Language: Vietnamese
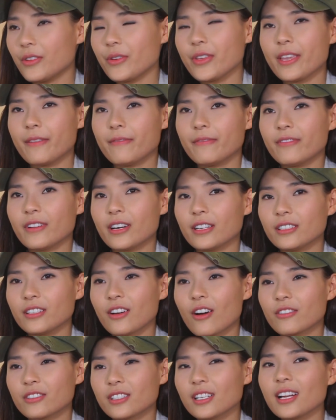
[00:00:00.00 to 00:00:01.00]
Thúy Diễm vẫn
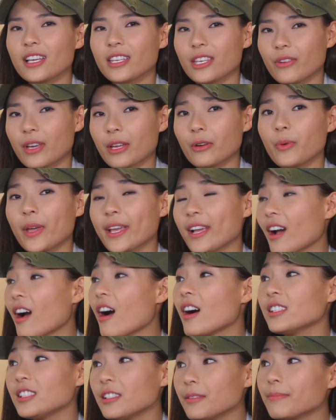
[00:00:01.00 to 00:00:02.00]
còn rất là nhiều cảnh quay
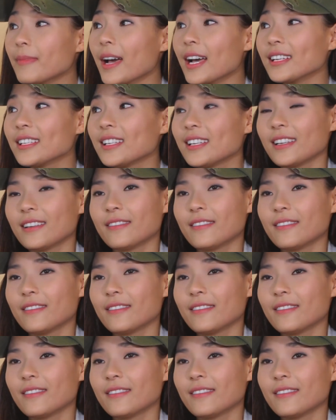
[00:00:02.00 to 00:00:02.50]
khó trước mắt.